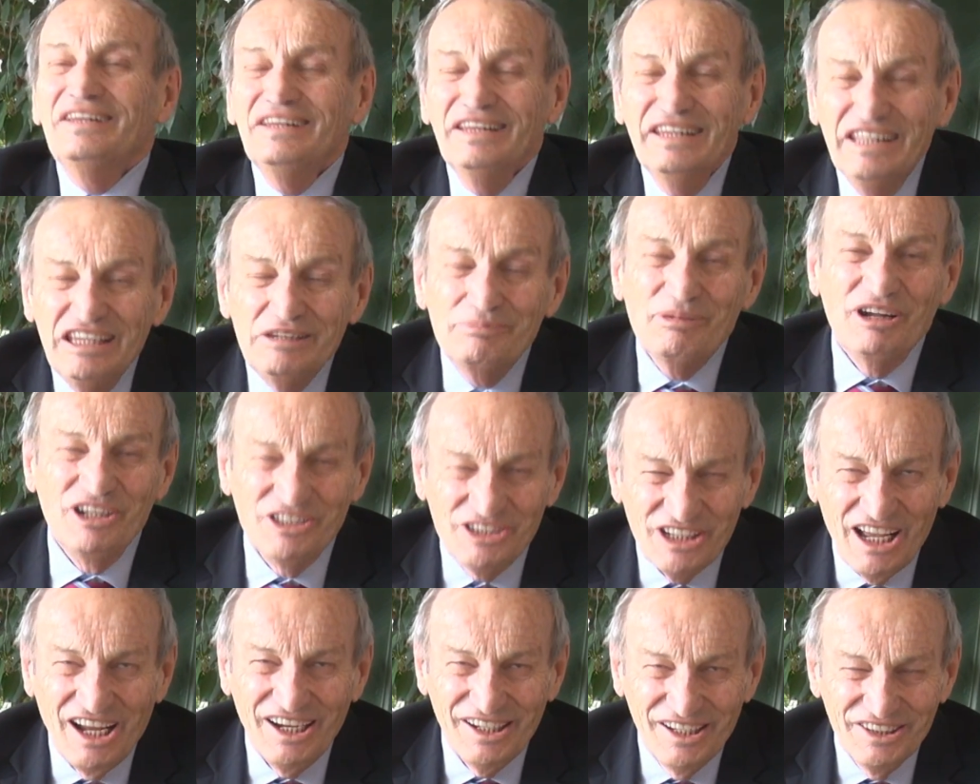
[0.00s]

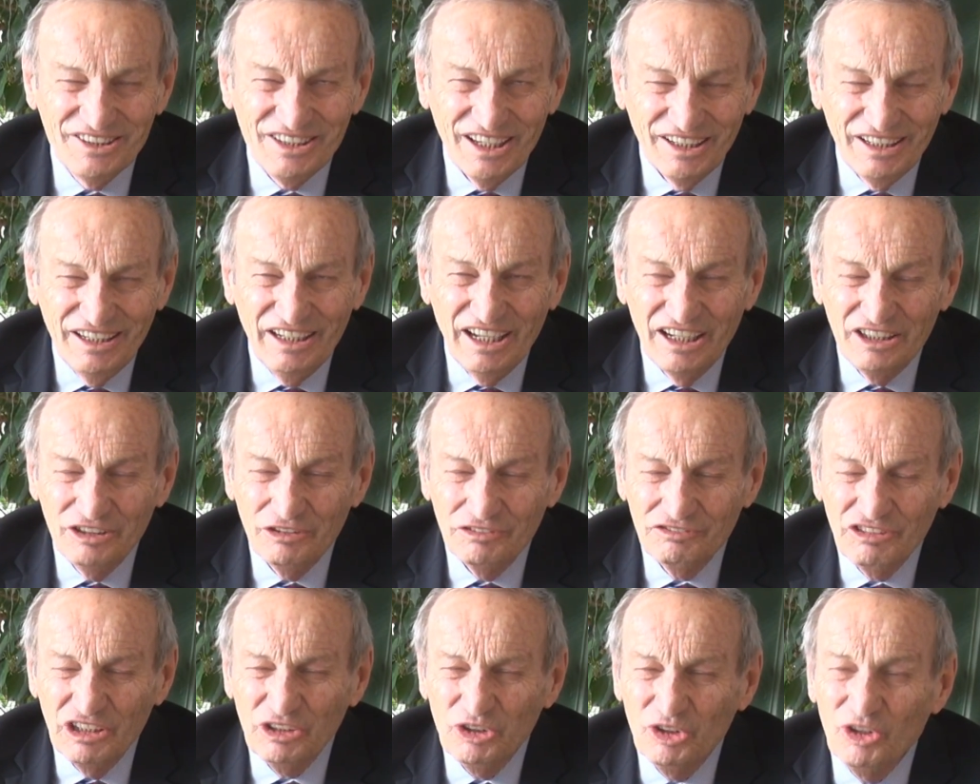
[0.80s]
niemals alles
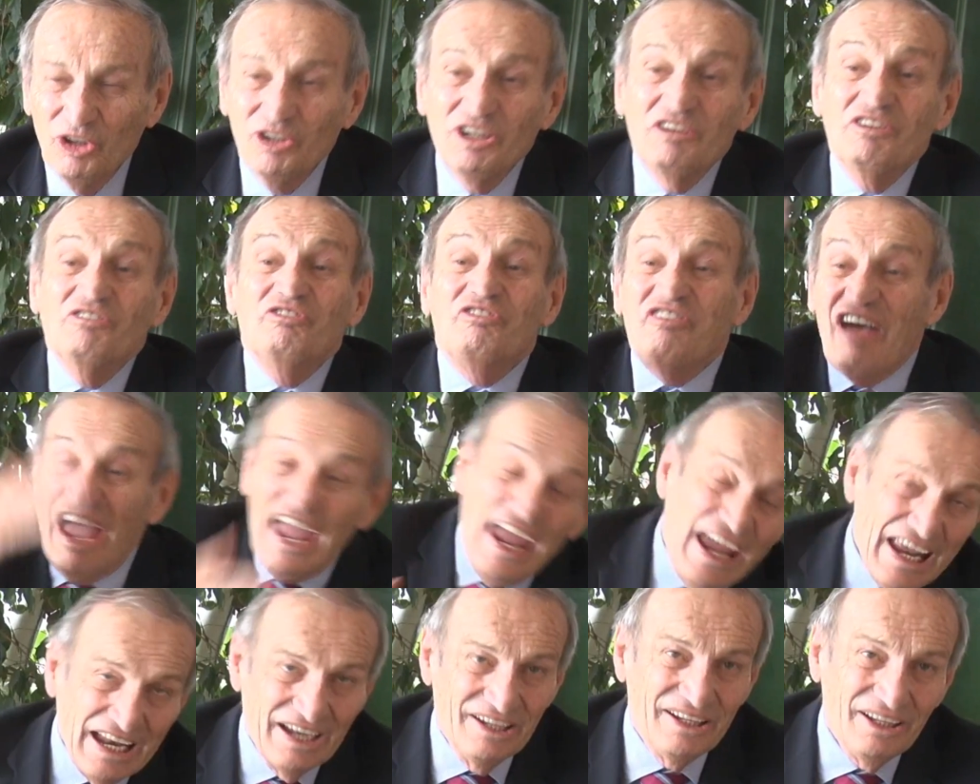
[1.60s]
erklären wird können,
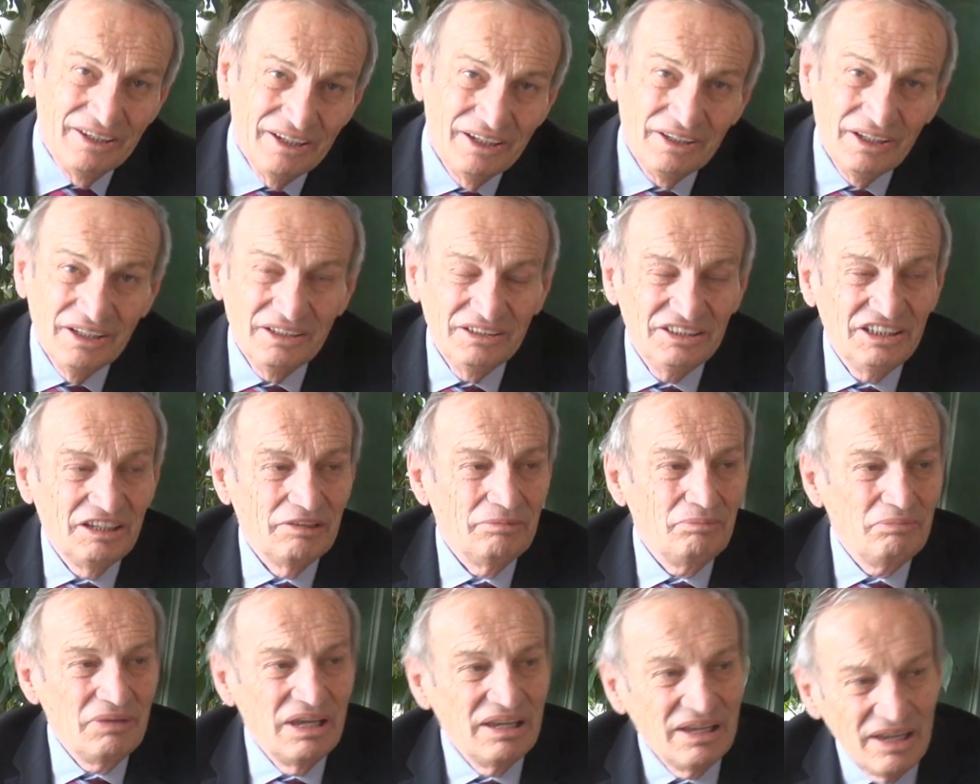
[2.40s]
weil
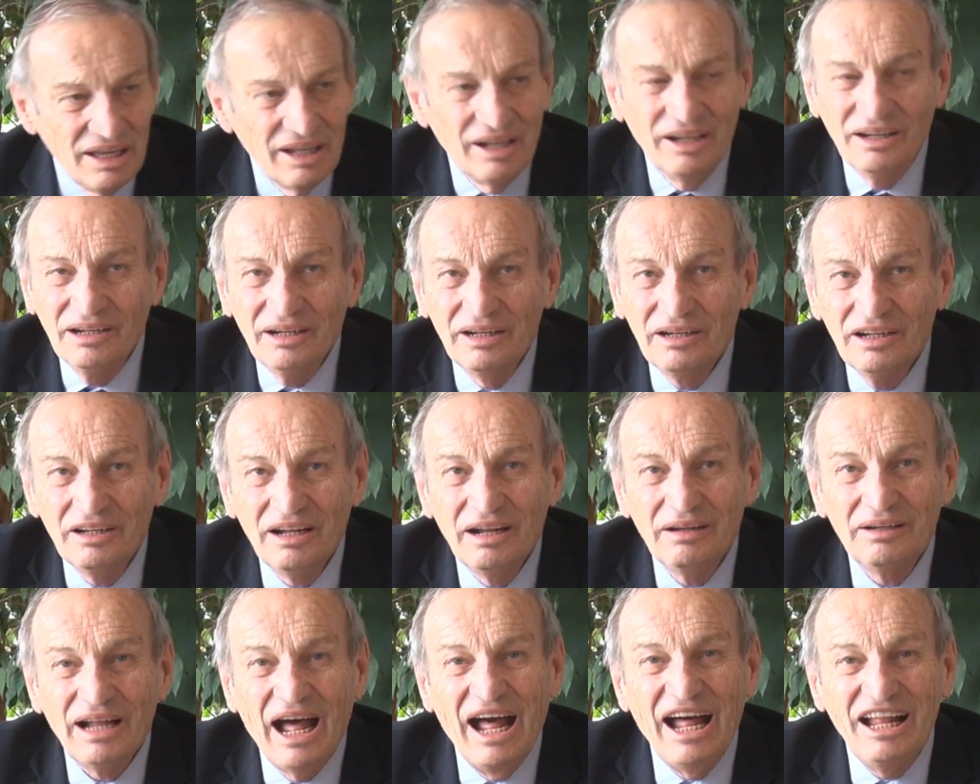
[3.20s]
je mehr
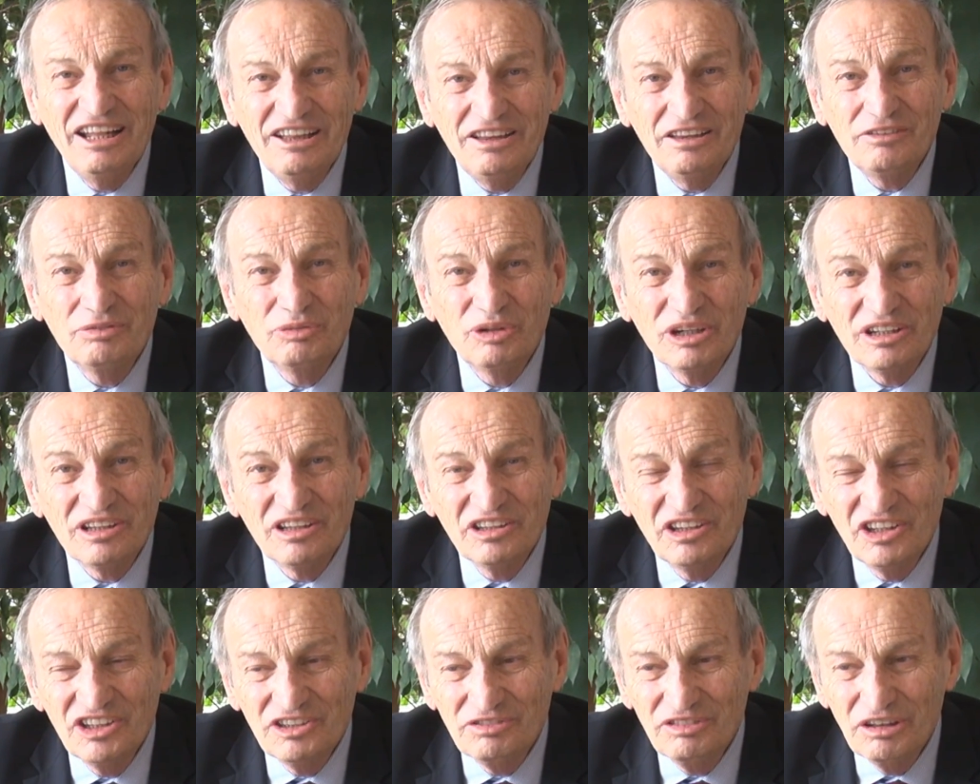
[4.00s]

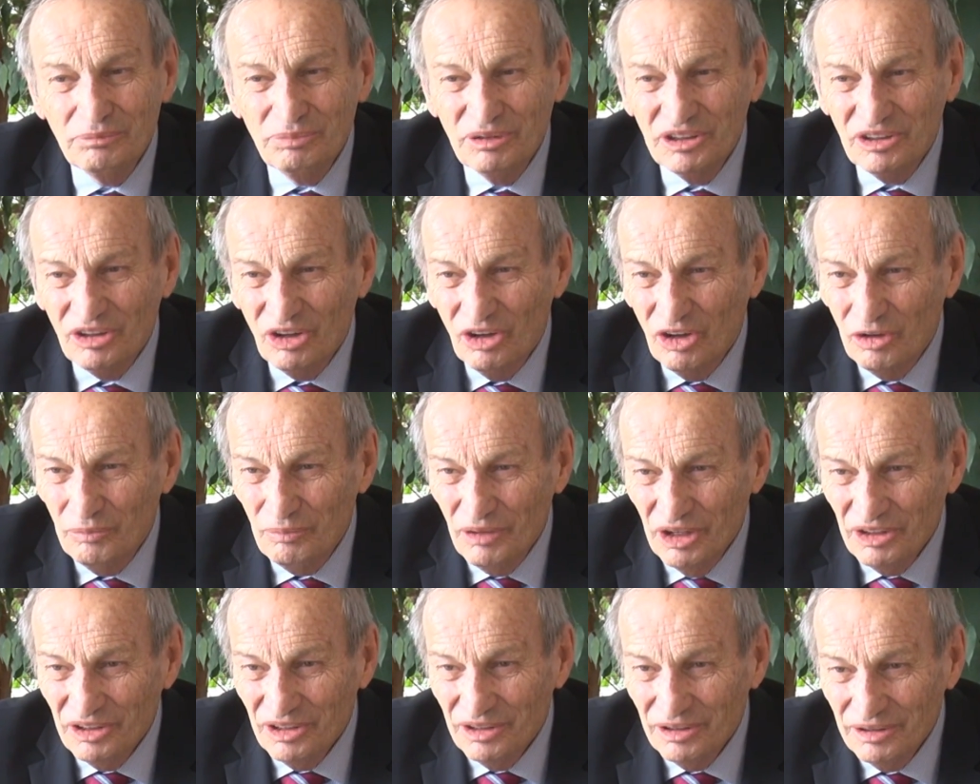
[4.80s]
Antworten, das wir
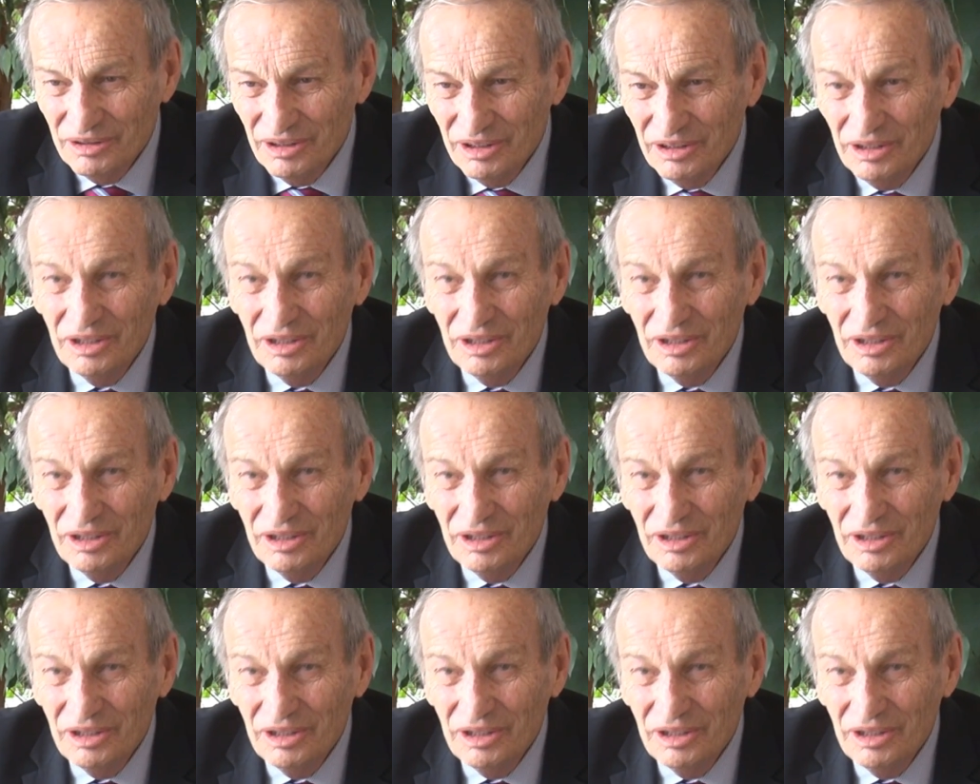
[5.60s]
bekommen,